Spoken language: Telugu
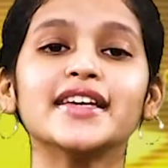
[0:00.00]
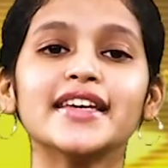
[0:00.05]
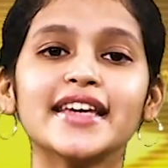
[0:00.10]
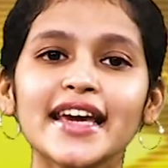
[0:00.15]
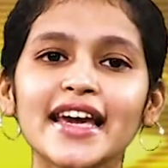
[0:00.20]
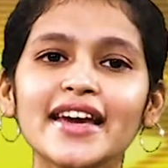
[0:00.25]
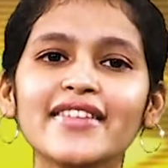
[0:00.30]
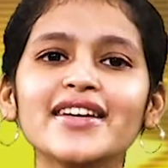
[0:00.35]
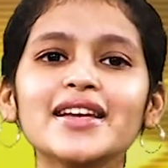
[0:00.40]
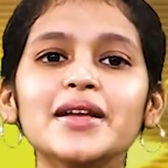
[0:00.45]

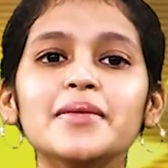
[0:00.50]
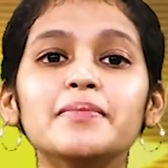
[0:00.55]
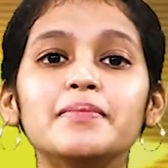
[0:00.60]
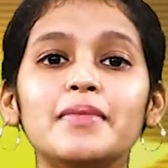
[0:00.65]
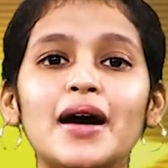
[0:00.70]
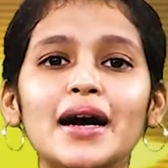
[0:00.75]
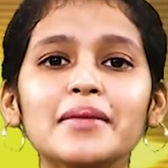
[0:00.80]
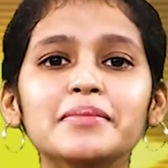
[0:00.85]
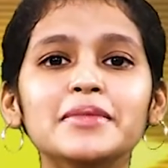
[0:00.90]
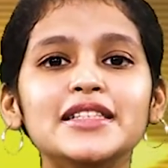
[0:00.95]
కేవలం
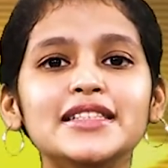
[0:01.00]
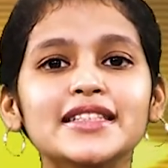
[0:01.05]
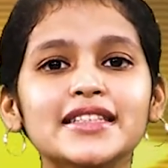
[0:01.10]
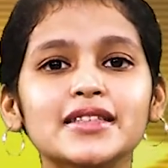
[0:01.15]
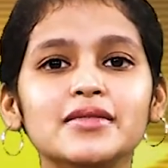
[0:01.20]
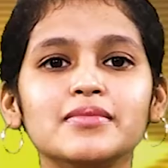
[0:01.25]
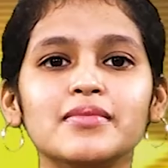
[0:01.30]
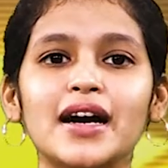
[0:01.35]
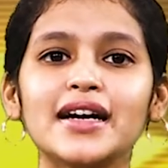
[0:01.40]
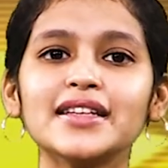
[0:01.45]
మా
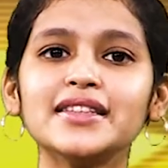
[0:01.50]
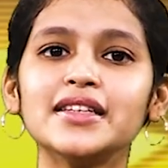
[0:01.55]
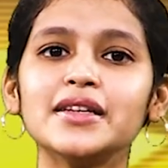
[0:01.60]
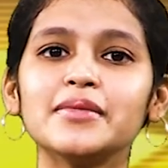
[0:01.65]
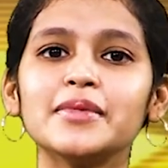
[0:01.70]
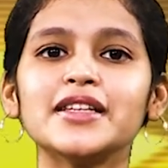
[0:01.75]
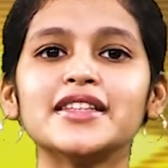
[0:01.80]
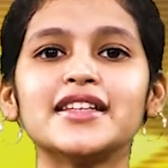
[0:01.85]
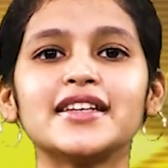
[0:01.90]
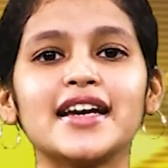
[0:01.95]
బిల్డింగ్
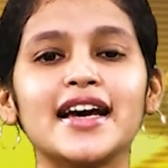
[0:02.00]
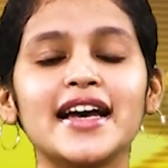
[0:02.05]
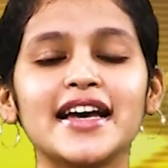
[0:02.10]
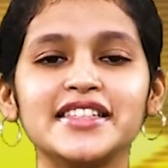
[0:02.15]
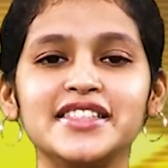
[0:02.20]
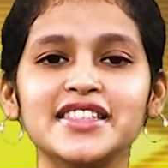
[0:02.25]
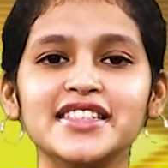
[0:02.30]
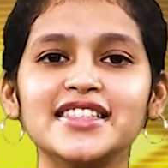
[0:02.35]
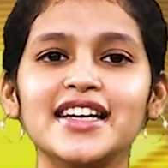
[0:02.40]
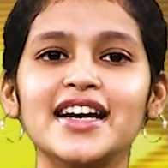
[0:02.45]
మాత్రమే తన
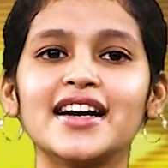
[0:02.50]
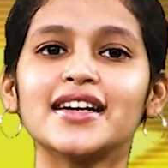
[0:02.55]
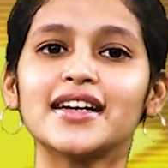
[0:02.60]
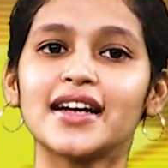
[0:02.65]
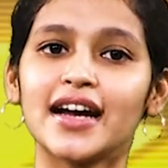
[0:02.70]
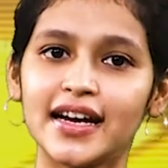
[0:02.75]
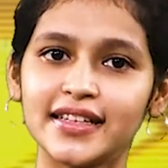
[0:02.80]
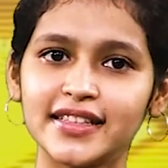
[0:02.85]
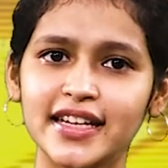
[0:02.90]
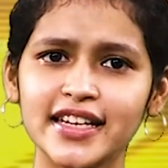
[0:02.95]
ఎజెండా
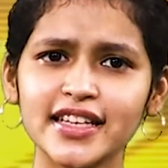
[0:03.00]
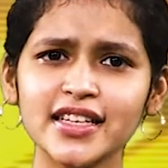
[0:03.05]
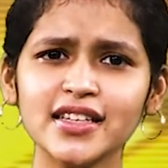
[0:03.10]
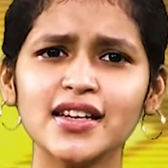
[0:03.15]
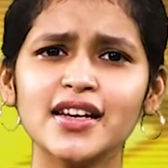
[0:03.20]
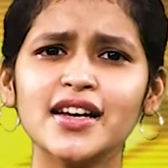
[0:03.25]
కాదని